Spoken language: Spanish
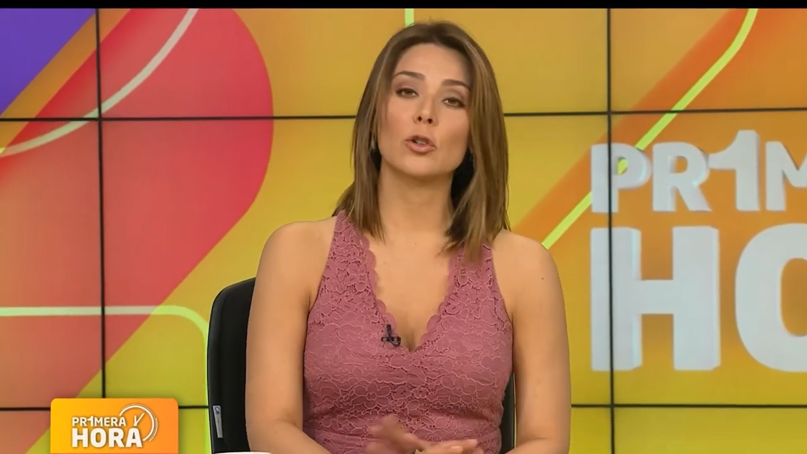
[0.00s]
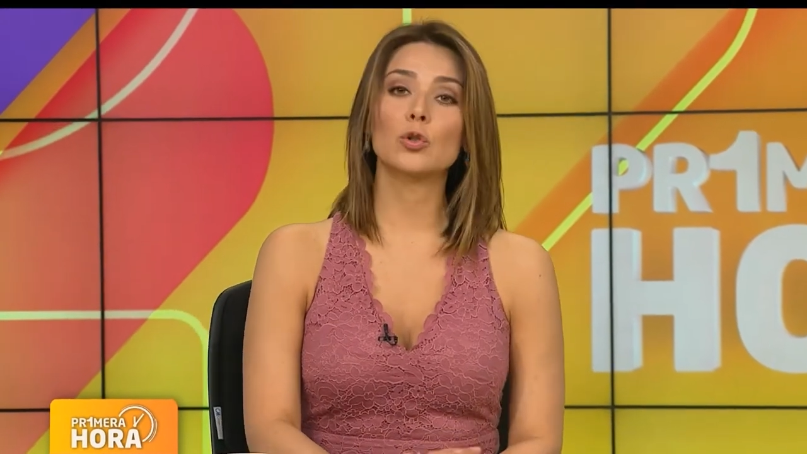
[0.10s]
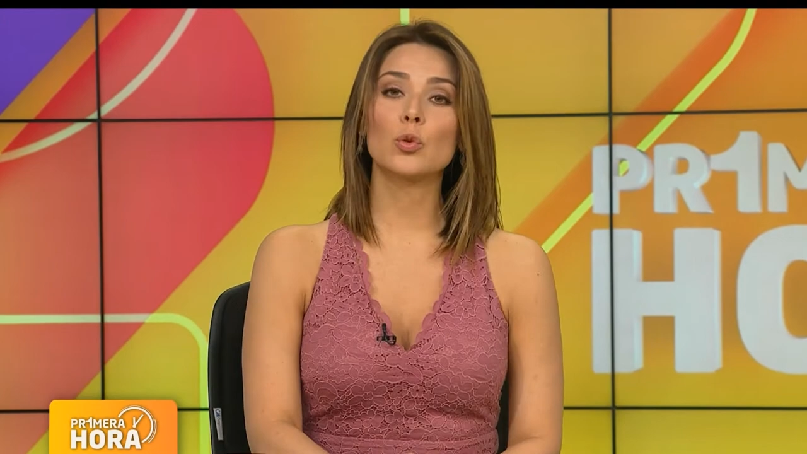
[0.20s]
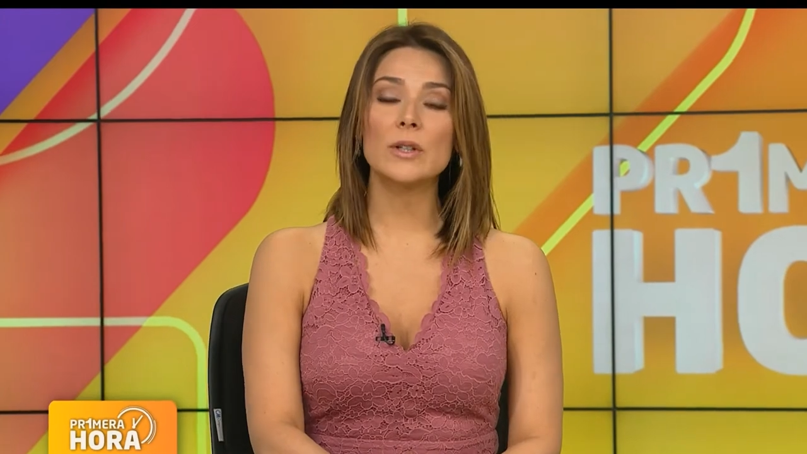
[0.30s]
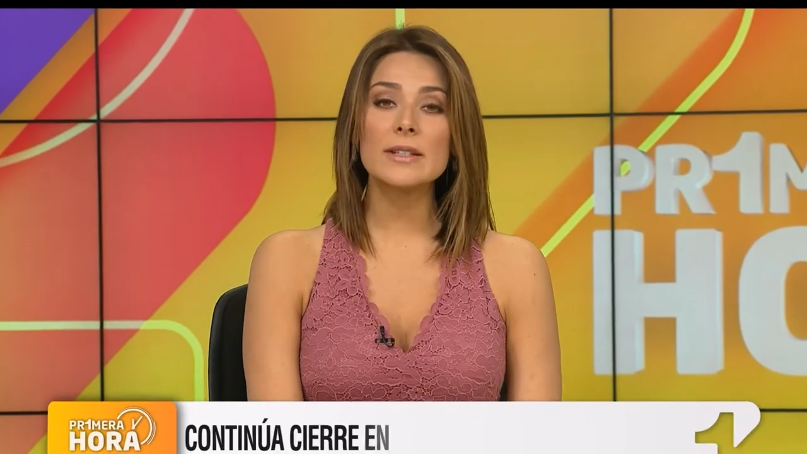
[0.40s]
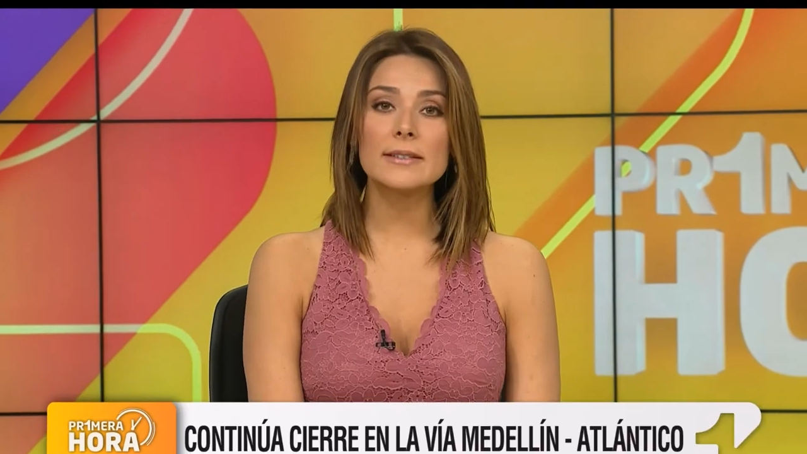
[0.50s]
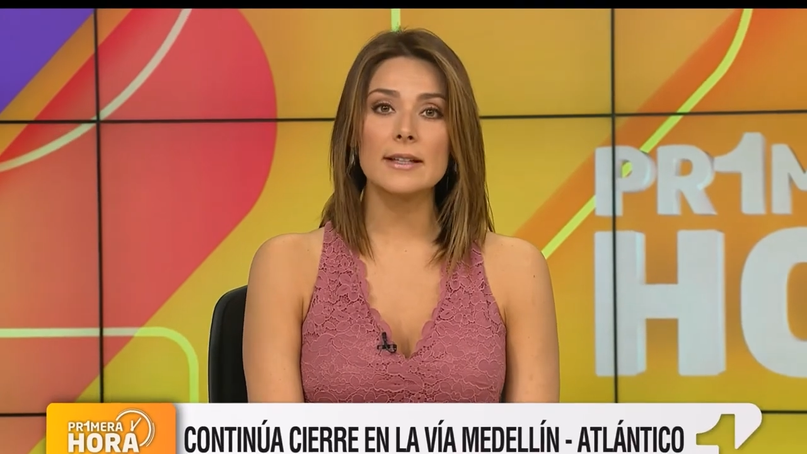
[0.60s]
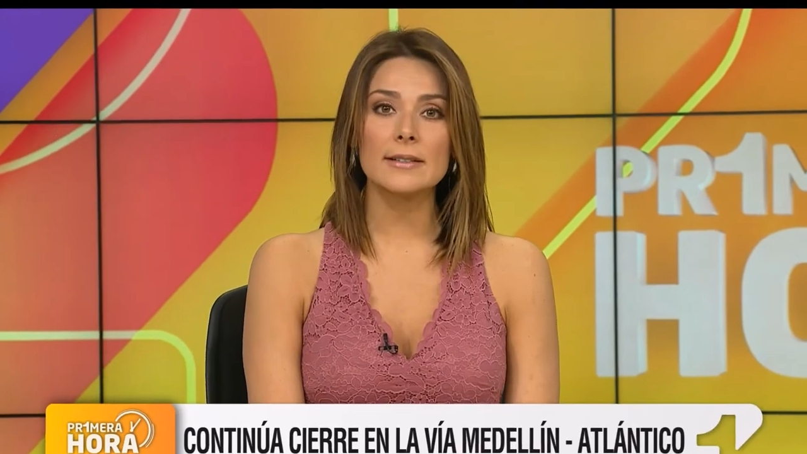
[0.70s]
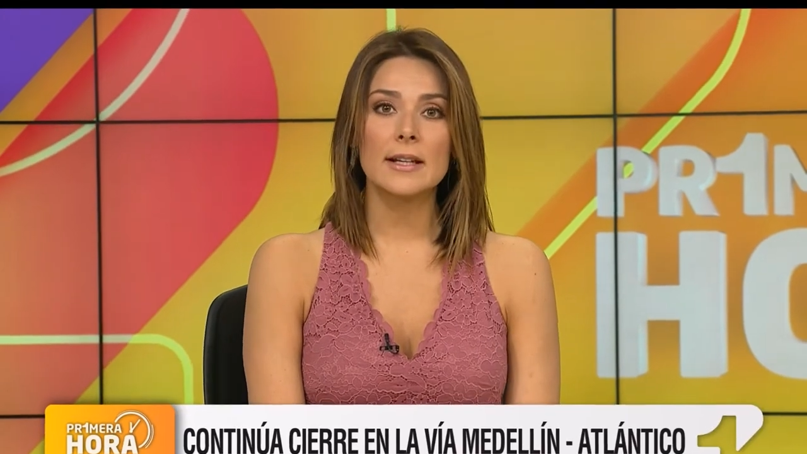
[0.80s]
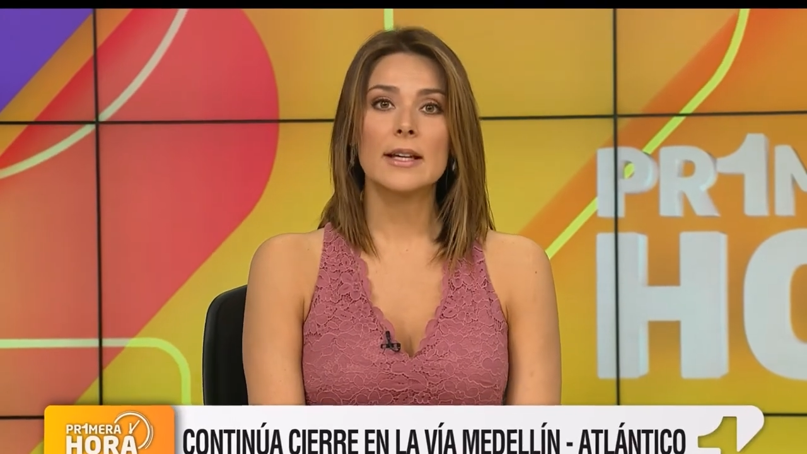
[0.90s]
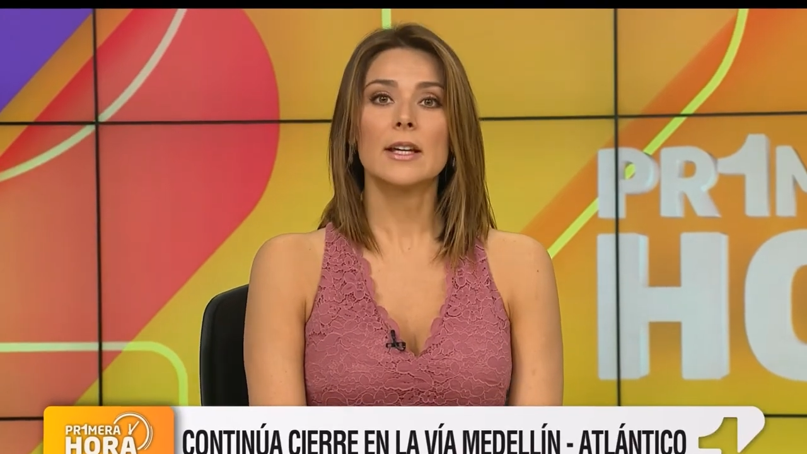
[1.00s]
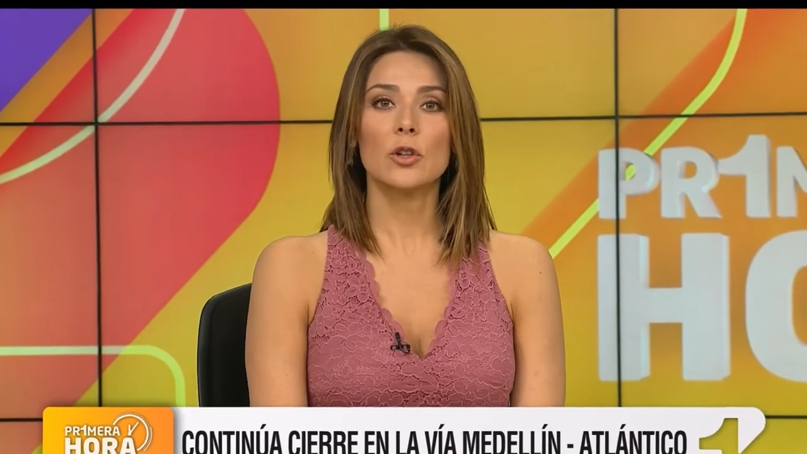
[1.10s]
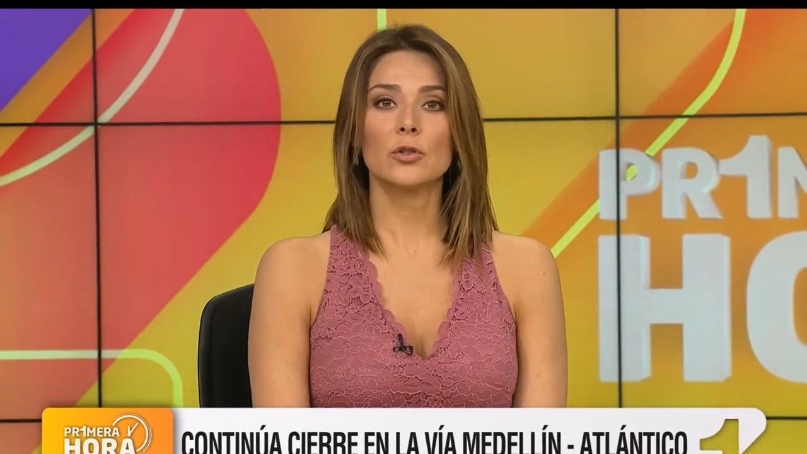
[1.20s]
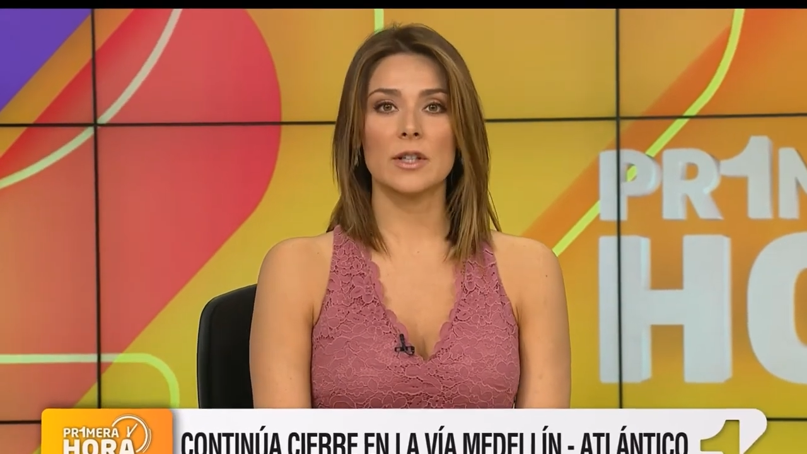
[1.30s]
Los turistas y los